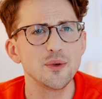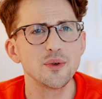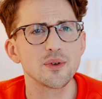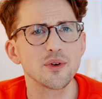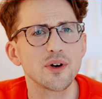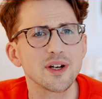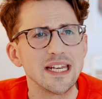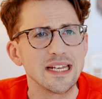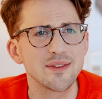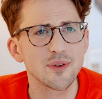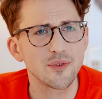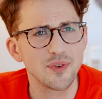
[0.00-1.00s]
du noch
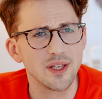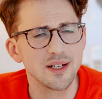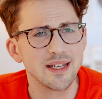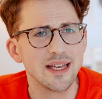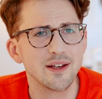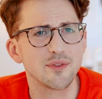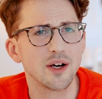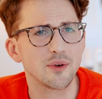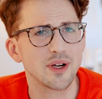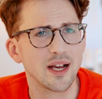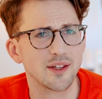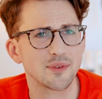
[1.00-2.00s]
nicht so viel
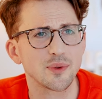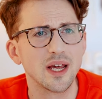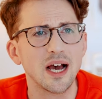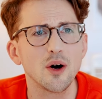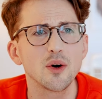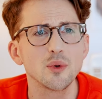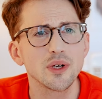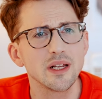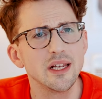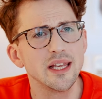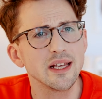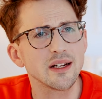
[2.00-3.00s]
Näherfahrung hast oder auch nur
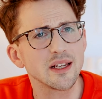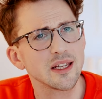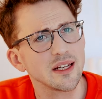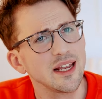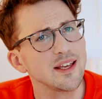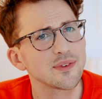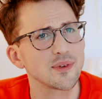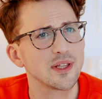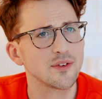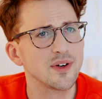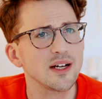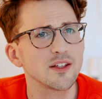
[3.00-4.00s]
gelegentlich nähst und
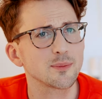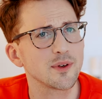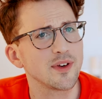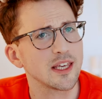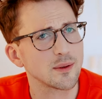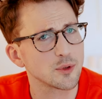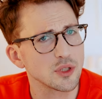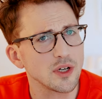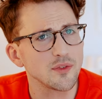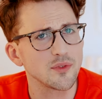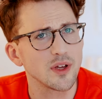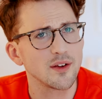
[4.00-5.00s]
nicht weißt, bei welchem
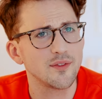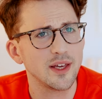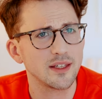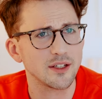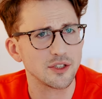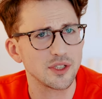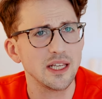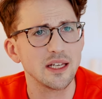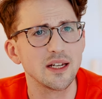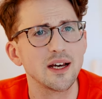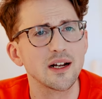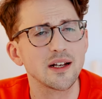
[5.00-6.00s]
Stoff, welcher
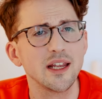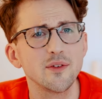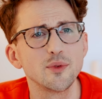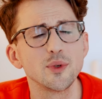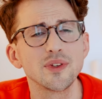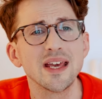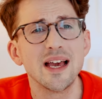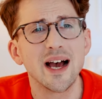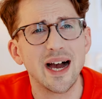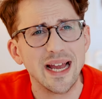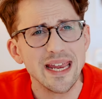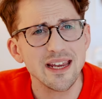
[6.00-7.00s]
Stichnadel, Nähfuß
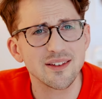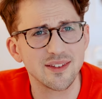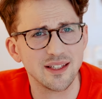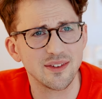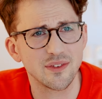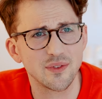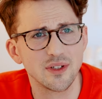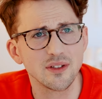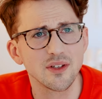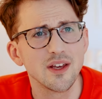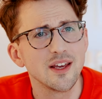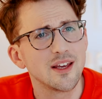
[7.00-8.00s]
eingesetzt
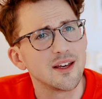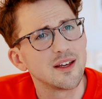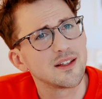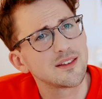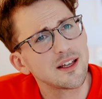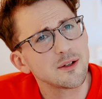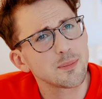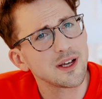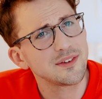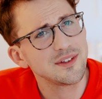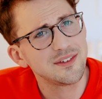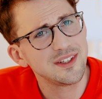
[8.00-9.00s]
wird, dann
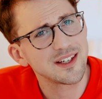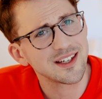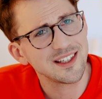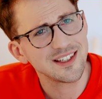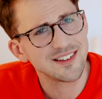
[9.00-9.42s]
präsentiere ich